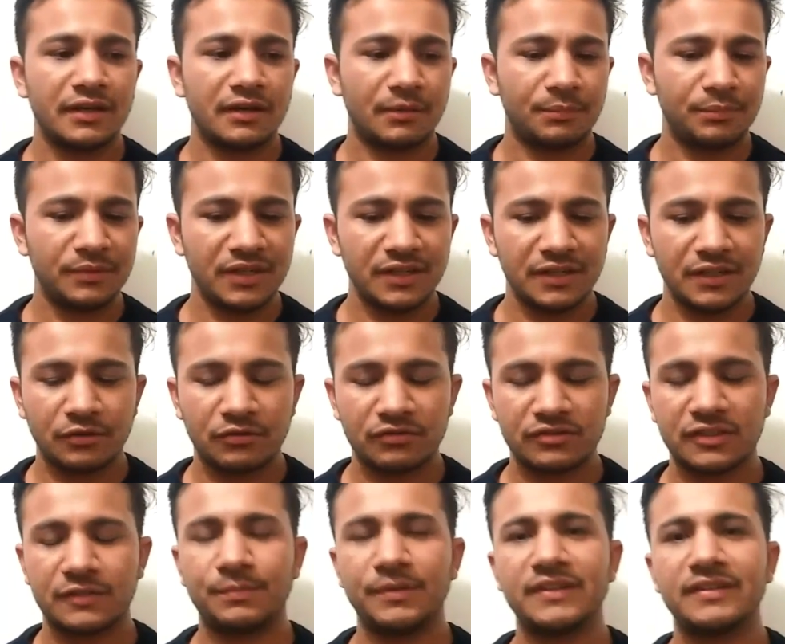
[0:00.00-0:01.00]
ये अपने
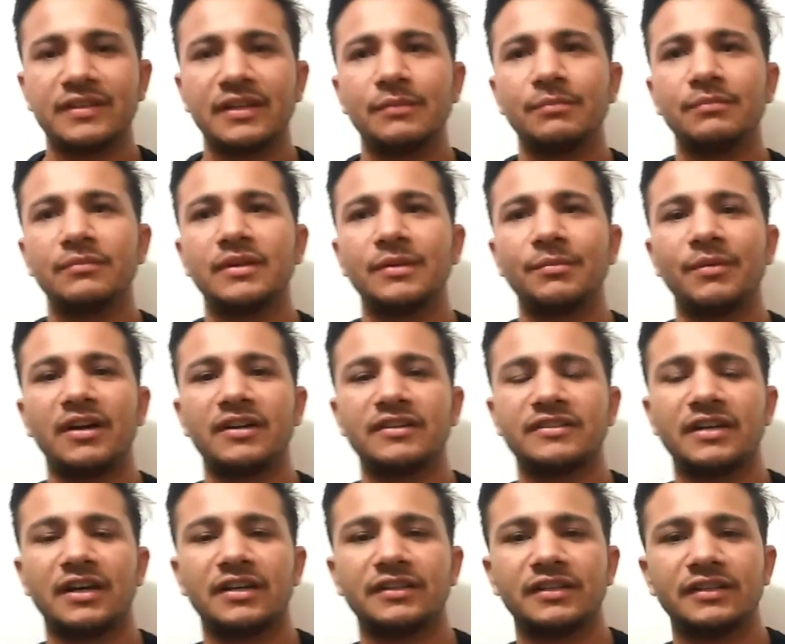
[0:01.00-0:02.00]
लिए कुछ स्पेशल
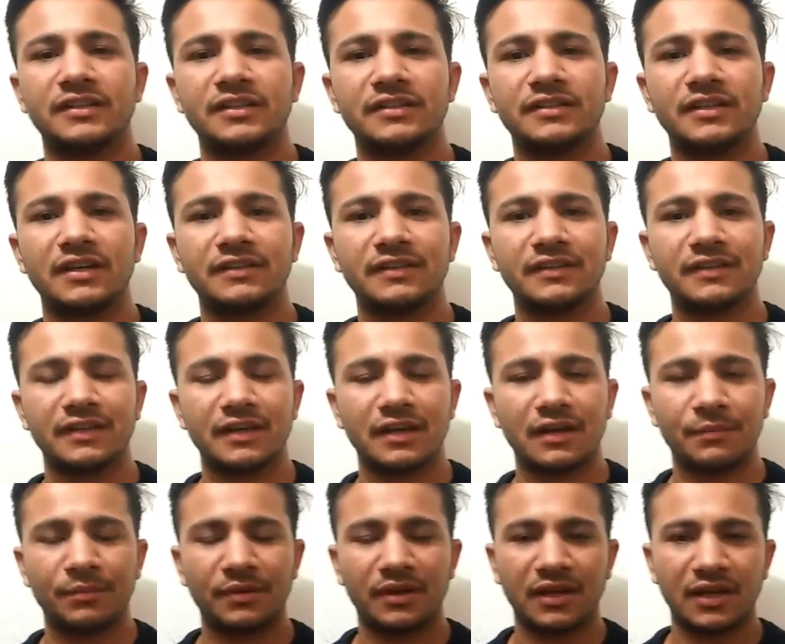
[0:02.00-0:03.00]
डिमांड चाहते थे
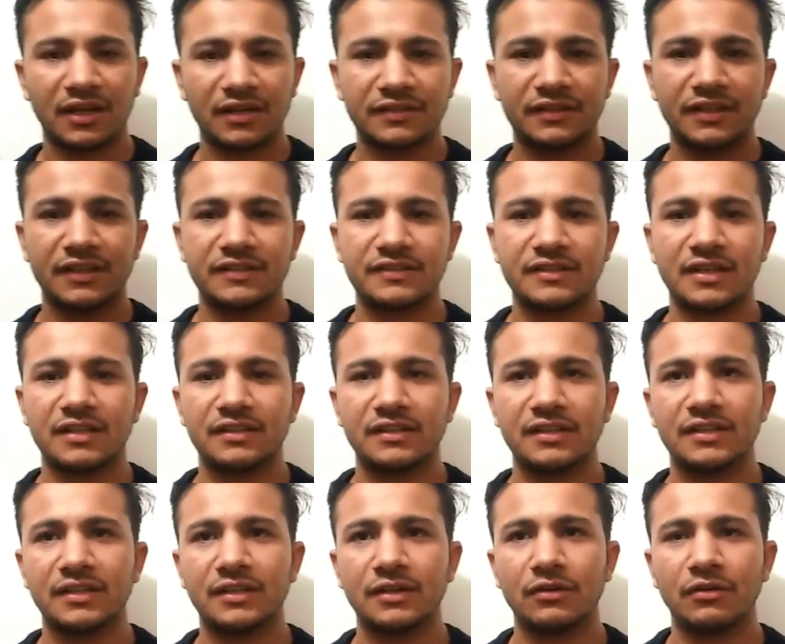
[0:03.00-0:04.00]
जैसे कि अब अलग देश
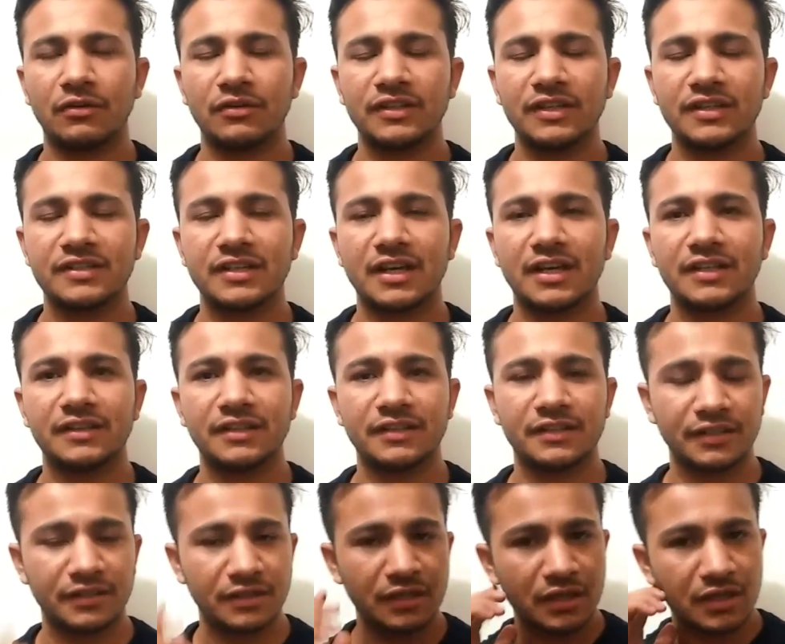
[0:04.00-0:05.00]
चाहते थे और ये
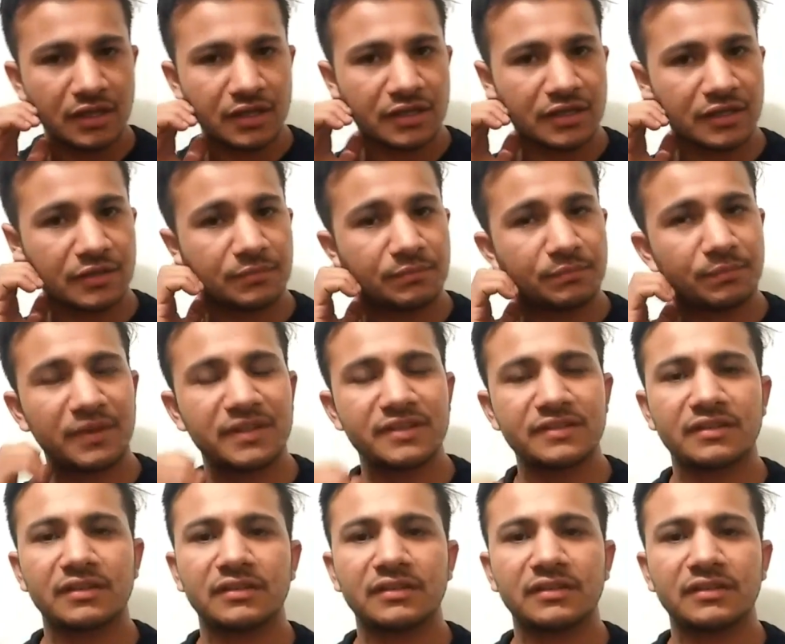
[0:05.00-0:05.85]
चाहते थे कि